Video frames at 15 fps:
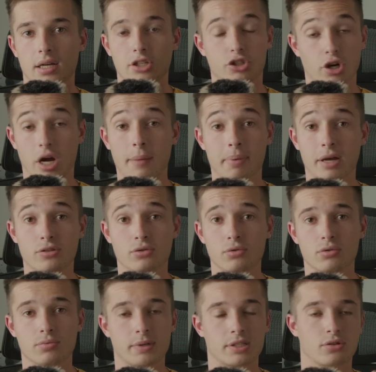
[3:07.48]
J'aurais pas
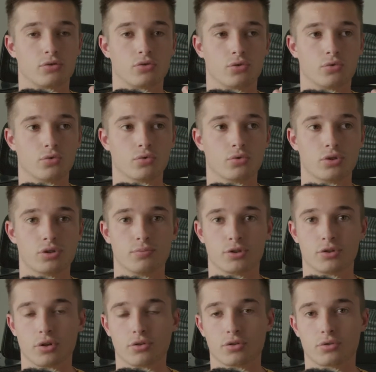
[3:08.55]
dû parce que du coup, je me
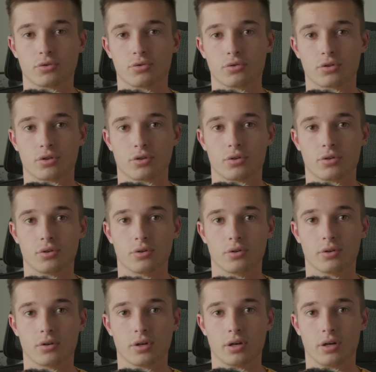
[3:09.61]
suis rendu compte que
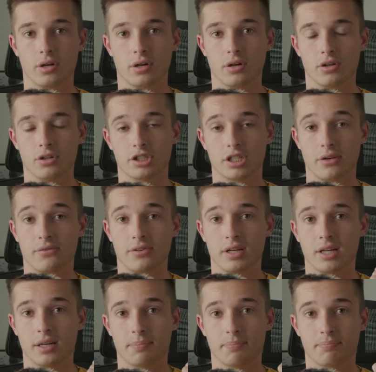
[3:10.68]
euh,
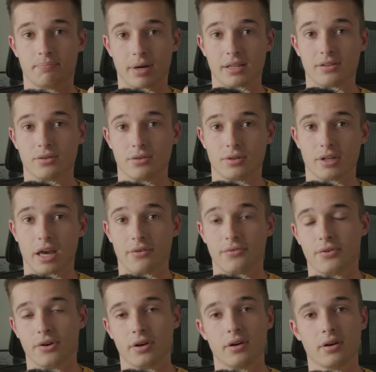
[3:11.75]
j'avais pas de
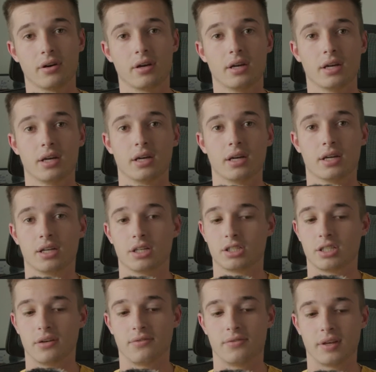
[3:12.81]
gaffeur,
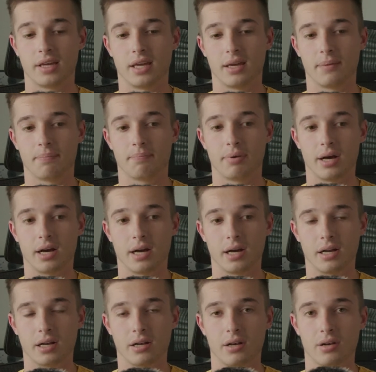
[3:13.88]
j'avais
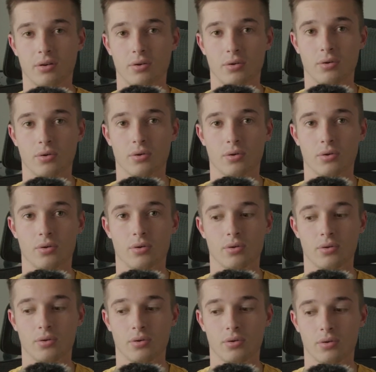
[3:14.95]
pas
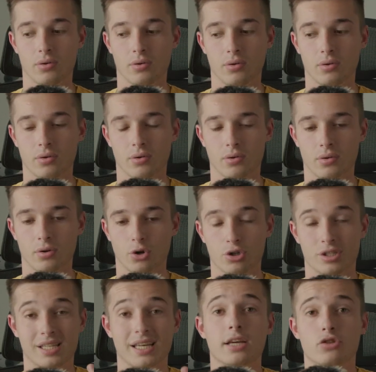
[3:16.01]
le le
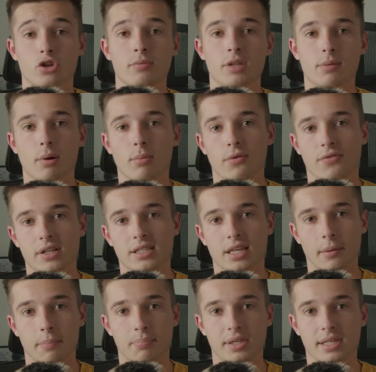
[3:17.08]
strict minimum en fait
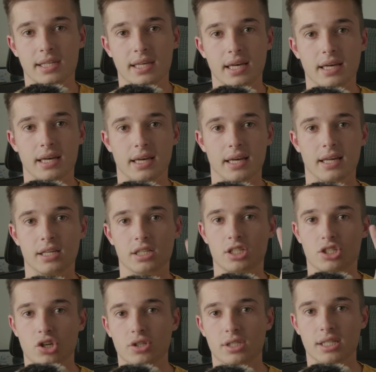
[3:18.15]
qu'un pied est
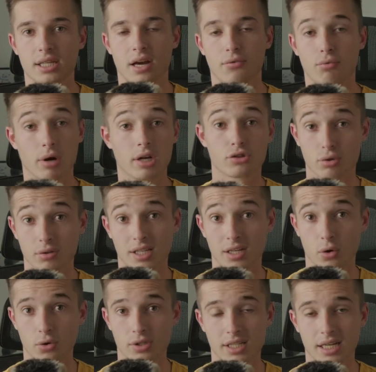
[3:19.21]
censé avoir sur des
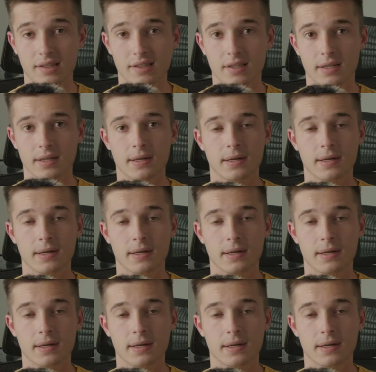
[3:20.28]
grossettes.